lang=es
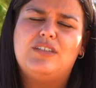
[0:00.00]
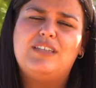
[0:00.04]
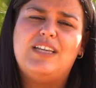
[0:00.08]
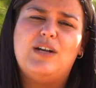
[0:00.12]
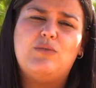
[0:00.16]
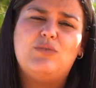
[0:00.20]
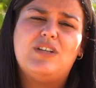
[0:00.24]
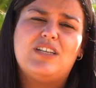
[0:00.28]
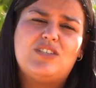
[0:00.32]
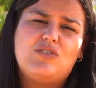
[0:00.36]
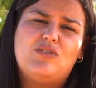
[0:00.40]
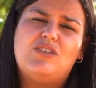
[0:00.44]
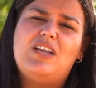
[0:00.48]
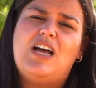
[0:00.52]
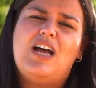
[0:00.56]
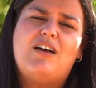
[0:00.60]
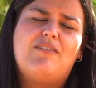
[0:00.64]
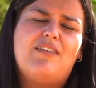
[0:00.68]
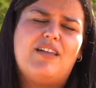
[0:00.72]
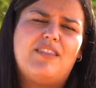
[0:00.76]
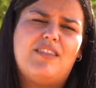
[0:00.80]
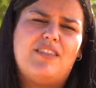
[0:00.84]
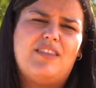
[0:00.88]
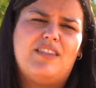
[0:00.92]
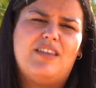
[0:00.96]
que unas zonas
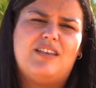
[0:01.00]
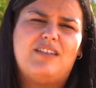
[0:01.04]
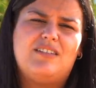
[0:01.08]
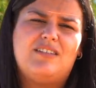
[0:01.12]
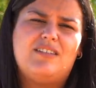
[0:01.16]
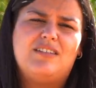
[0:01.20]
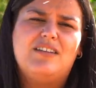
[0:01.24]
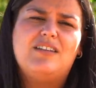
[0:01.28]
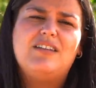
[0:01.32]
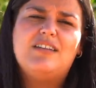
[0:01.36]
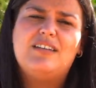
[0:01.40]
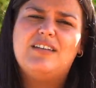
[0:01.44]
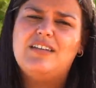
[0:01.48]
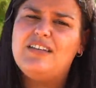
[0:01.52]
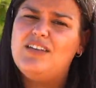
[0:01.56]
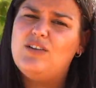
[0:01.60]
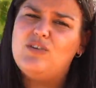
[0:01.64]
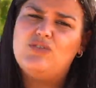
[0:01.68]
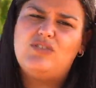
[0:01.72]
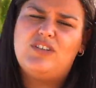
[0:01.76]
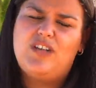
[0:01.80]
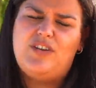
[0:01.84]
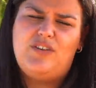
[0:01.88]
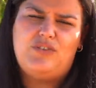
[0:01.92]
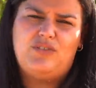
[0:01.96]
avancen y
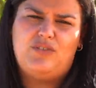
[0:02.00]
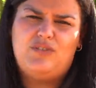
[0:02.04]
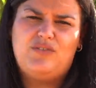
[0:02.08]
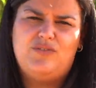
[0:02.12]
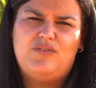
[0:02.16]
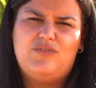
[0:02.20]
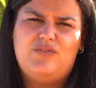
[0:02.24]
otras no.